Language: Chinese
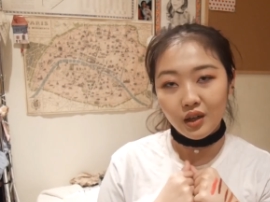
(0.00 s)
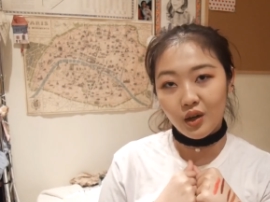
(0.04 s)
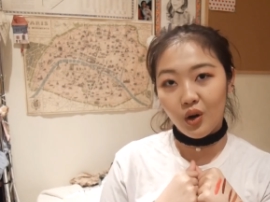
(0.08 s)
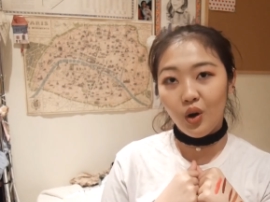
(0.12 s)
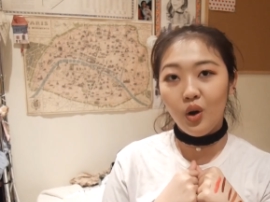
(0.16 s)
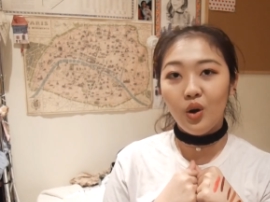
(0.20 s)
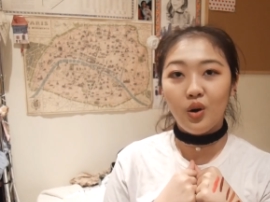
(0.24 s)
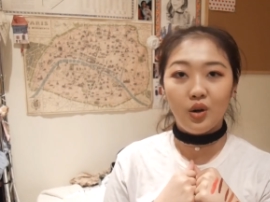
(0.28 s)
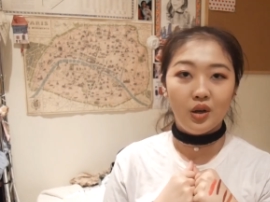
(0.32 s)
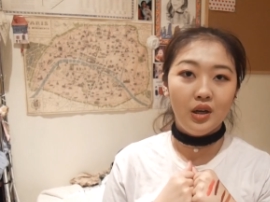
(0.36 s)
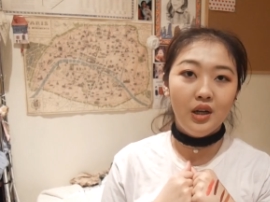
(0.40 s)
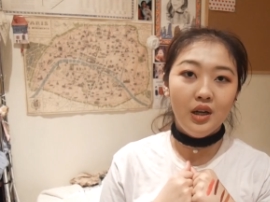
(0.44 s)

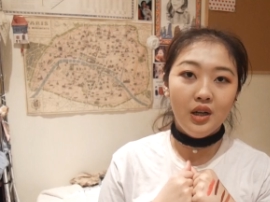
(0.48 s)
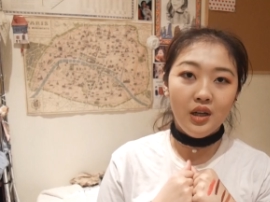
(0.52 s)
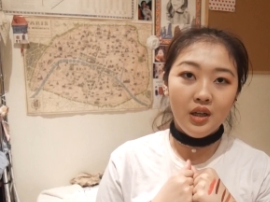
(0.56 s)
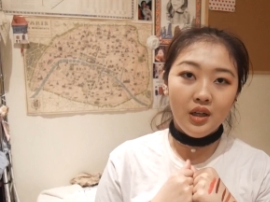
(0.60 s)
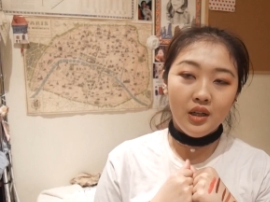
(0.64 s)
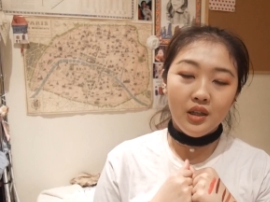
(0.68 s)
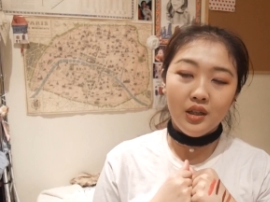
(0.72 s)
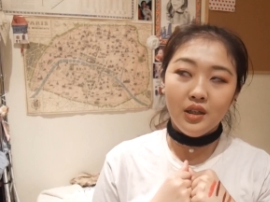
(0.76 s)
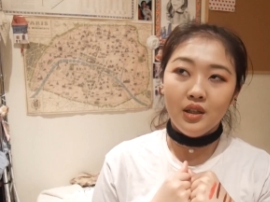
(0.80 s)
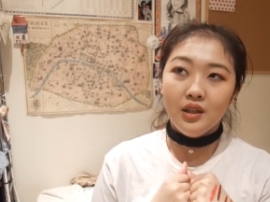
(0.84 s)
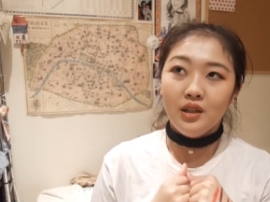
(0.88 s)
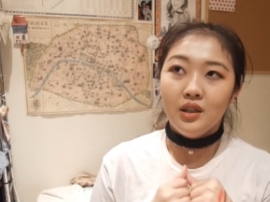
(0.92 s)
然后，
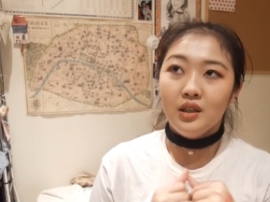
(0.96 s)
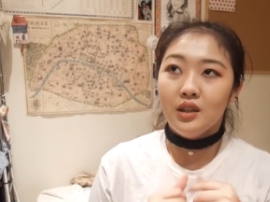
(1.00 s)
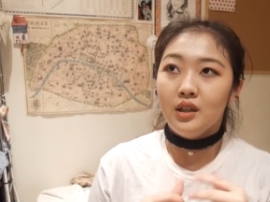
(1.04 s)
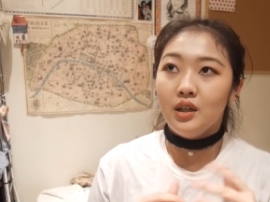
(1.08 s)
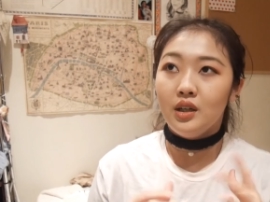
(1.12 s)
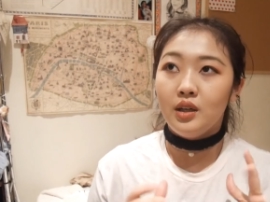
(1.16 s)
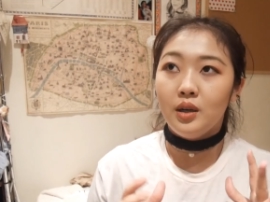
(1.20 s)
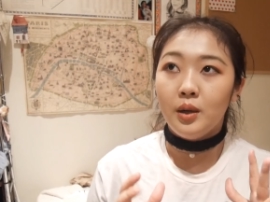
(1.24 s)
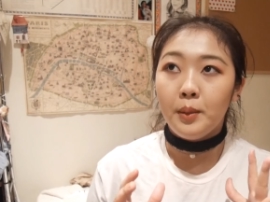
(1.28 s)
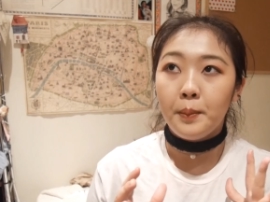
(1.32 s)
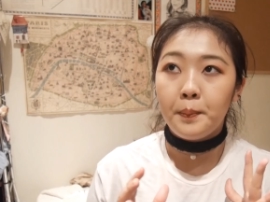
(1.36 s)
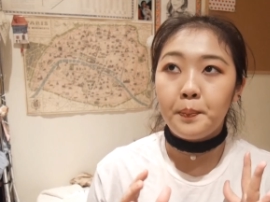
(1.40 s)

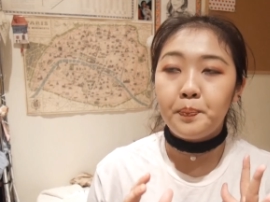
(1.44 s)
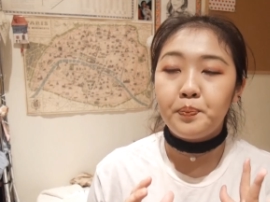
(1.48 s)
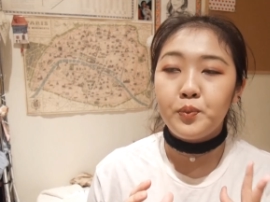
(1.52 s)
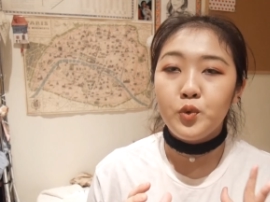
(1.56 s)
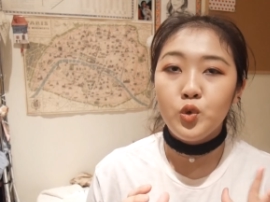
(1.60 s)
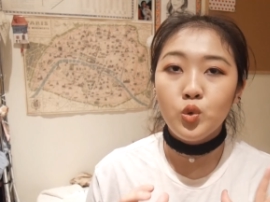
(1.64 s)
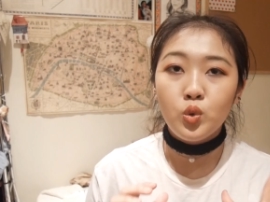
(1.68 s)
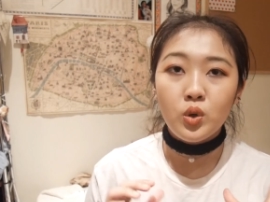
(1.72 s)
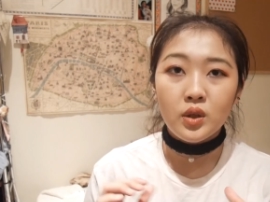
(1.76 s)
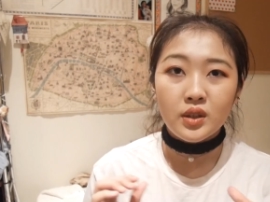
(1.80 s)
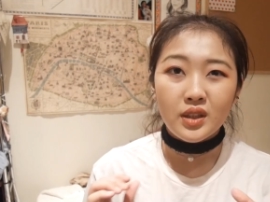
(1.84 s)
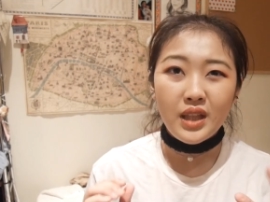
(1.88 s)
呃，
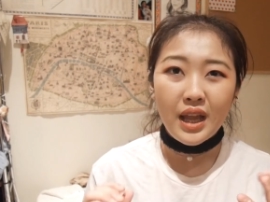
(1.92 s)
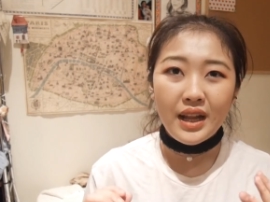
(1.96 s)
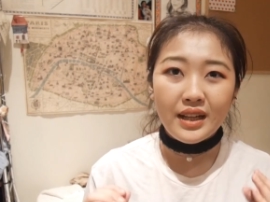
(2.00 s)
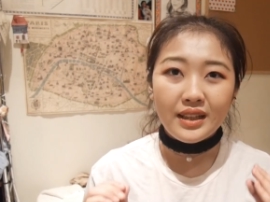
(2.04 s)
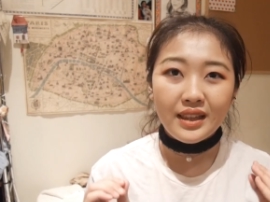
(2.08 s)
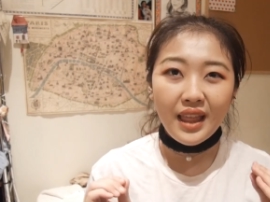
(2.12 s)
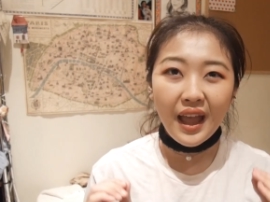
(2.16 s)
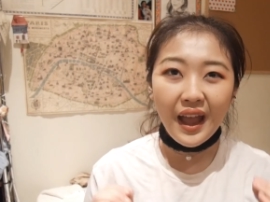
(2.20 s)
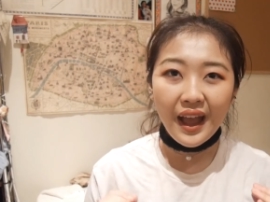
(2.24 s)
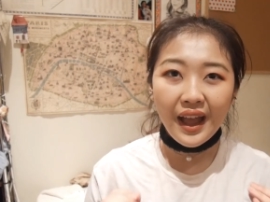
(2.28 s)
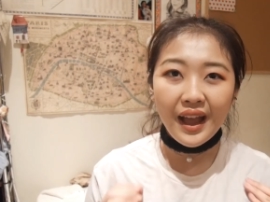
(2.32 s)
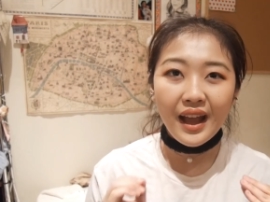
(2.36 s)
如果
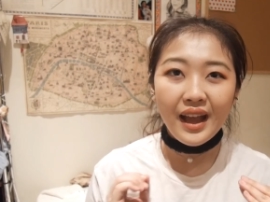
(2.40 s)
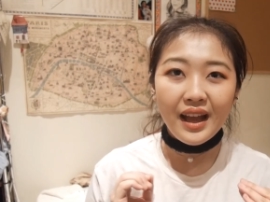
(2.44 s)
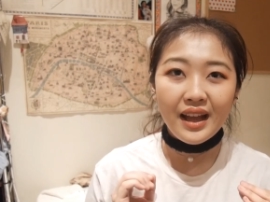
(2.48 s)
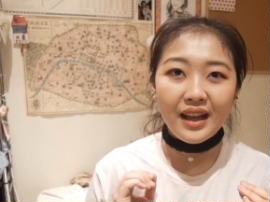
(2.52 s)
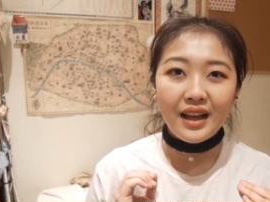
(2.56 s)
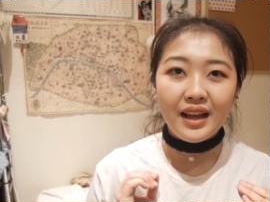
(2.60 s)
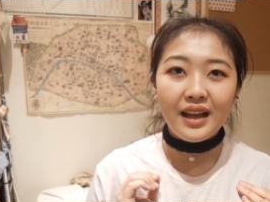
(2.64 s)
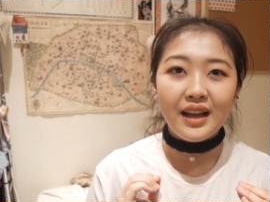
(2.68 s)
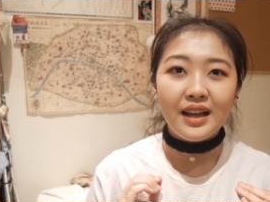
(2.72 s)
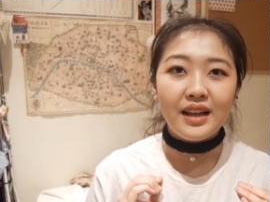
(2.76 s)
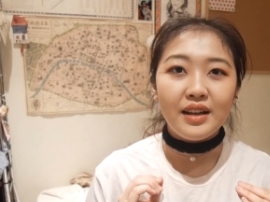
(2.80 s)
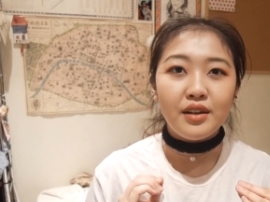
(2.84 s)
戴
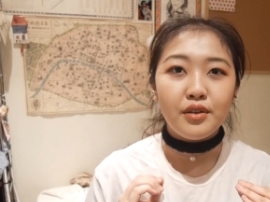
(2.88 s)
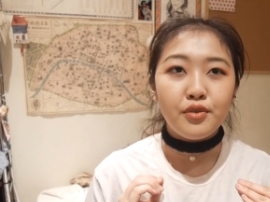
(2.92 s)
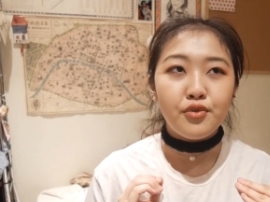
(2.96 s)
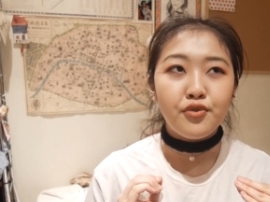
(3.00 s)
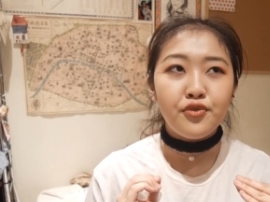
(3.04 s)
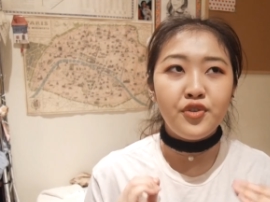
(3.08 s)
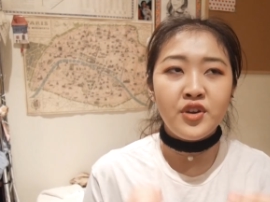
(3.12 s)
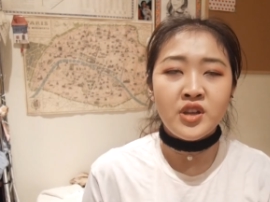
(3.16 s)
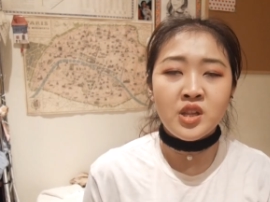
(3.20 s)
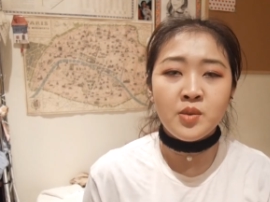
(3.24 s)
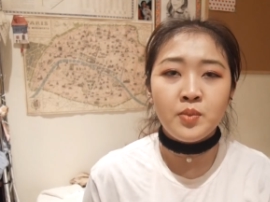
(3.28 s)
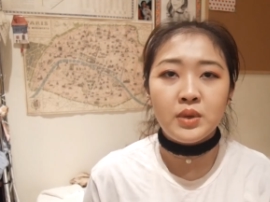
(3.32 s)
太
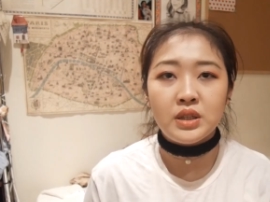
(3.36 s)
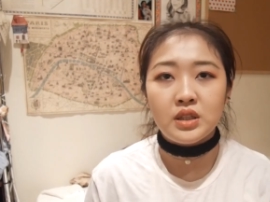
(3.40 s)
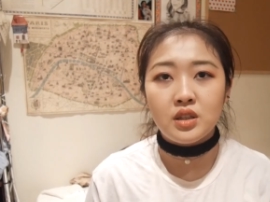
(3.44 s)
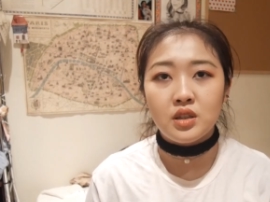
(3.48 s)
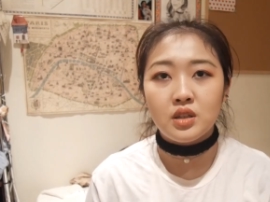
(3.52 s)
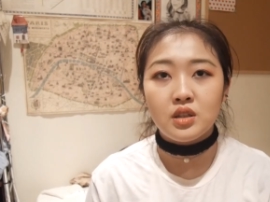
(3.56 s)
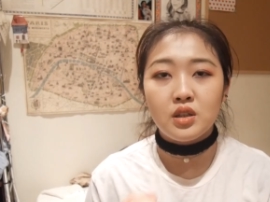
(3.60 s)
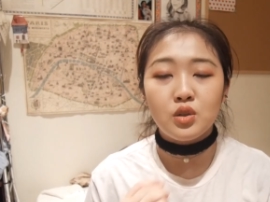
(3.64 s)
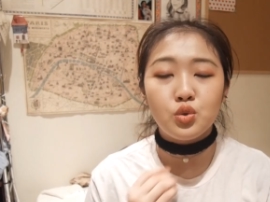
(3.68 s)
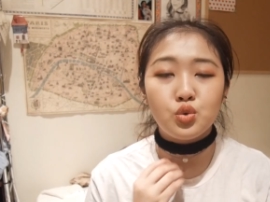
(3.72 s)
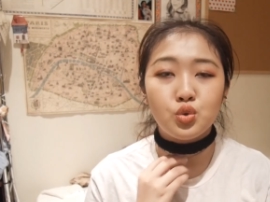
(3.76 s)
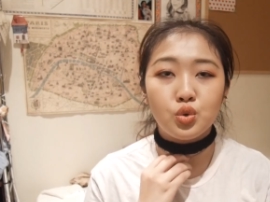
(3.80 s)
f e n i o n
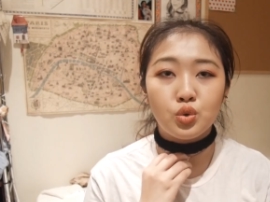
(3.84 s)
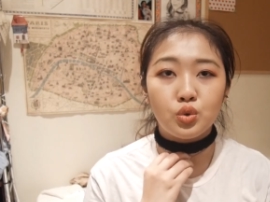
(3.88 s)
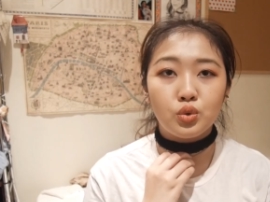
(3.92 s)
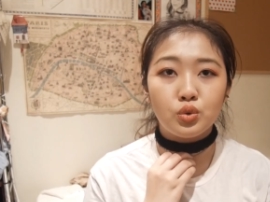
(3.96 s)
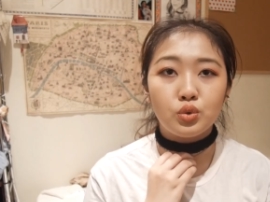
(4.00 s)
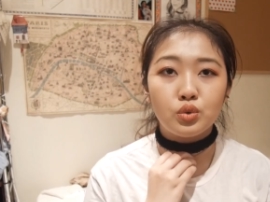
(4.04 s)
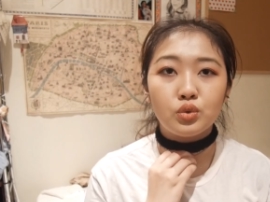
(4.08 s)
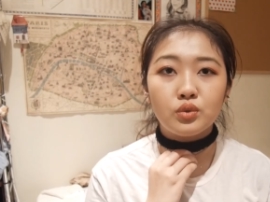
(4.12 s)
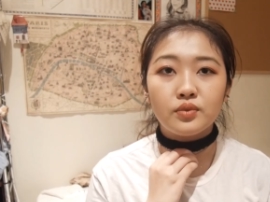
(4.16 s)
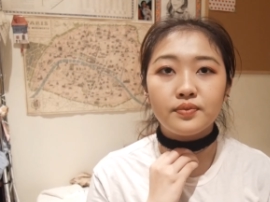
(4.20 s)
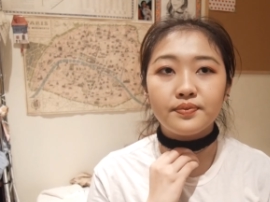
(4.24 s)
的那种